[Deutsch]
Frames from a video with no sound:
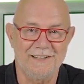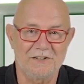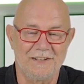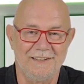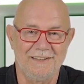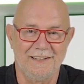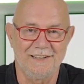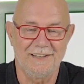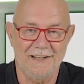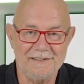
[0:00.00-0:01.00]
dieser Stelle
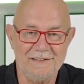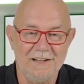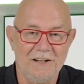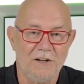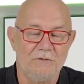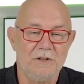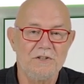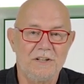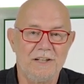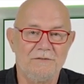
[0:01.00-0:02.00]
hier entlassen,
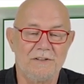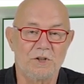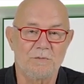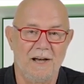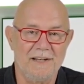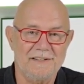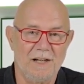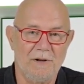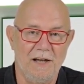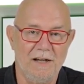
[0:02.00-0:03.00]
wünsche Ihnen viel
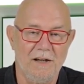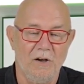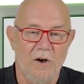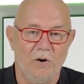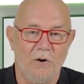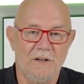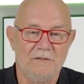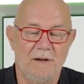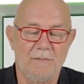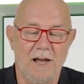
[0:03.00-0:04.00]
Spaß dabei
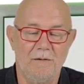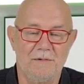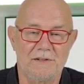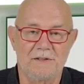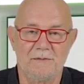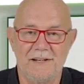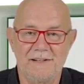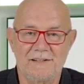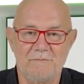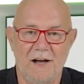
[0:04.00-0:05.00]
und verbleibe bis zum
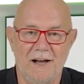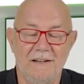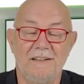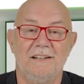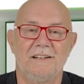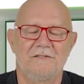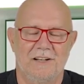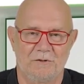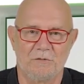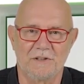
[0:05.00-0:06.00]
nächsten Mal, Ihr
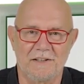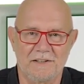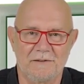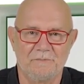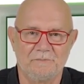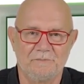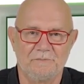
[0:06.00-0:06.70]
Frank Buttig.